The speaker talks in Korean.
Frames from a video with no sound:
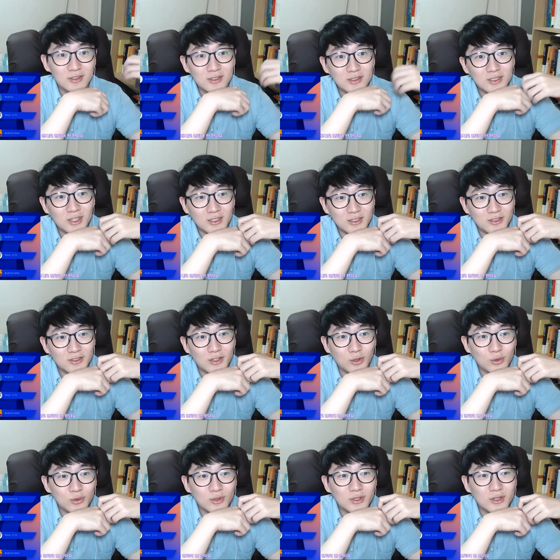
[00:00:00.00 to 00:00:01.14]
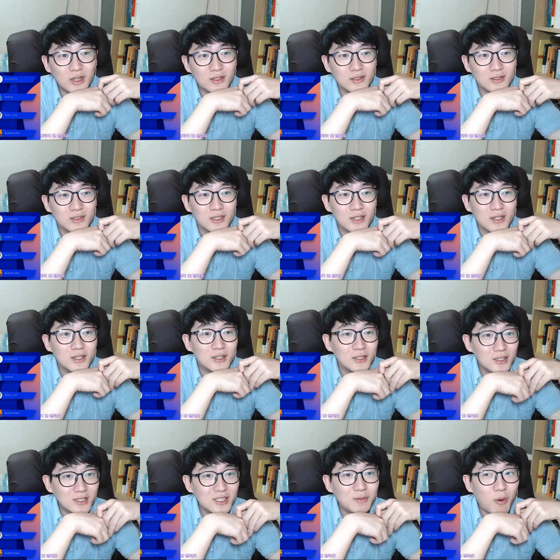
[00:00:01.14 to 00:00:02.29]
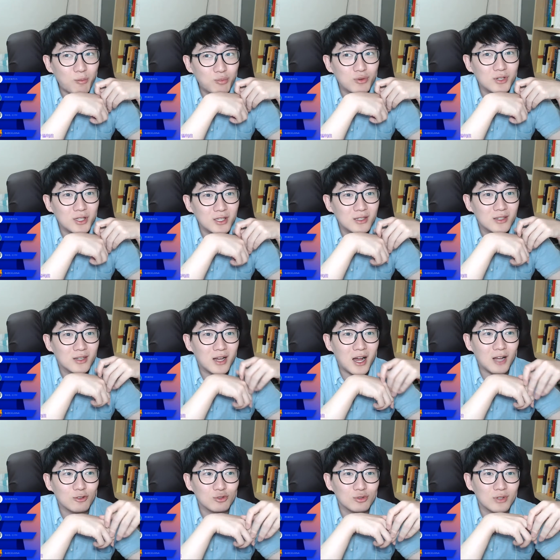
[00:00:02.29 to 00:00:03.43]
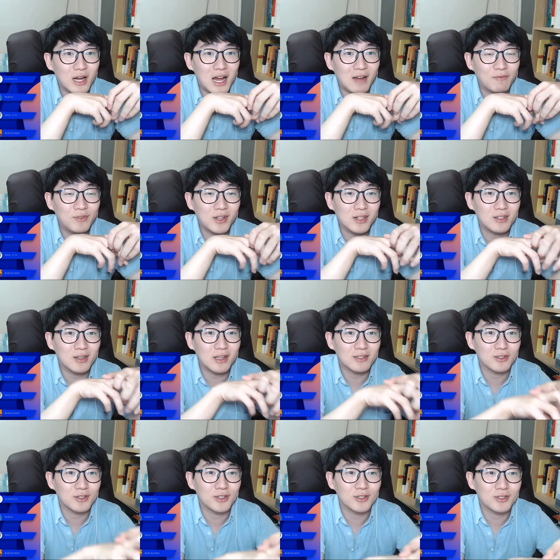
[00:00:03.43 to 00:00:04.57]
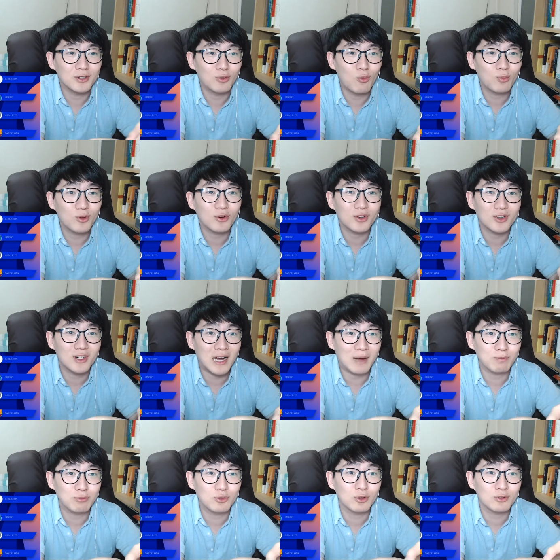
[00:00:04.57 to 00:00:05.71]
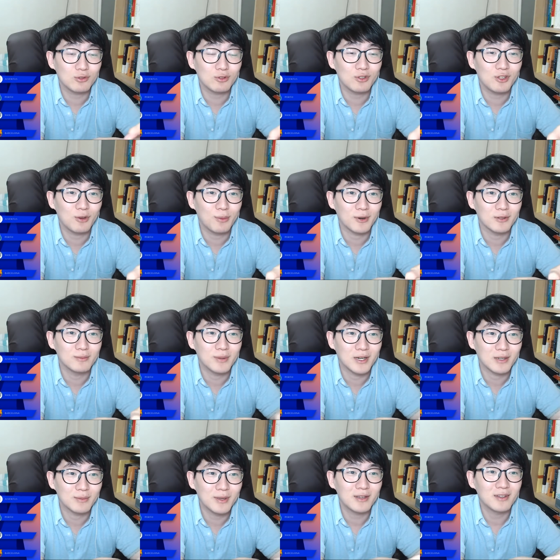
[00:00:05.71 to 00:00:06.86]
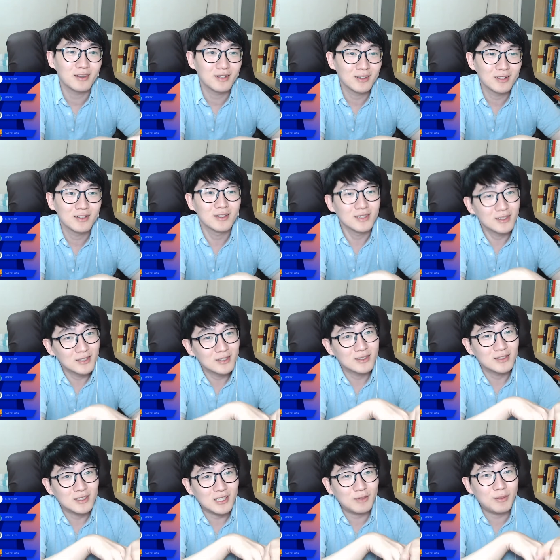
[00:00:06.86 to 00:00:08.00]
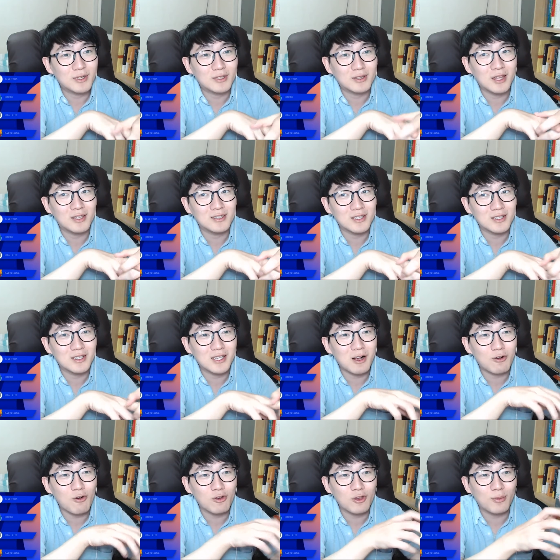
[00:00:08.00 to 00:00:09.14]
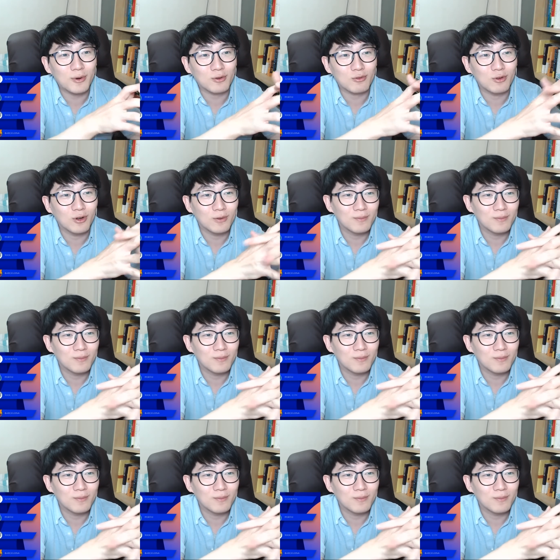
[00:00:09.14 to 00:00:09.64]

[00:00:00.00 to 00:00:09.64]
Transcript: 지난 시즌도 그때는 리버풀이 아주 안필드에서의 그 홈 경기를 압도적으로 이겨버리는 바람에 이미 그때 이제 기가 꺾여버렸고요.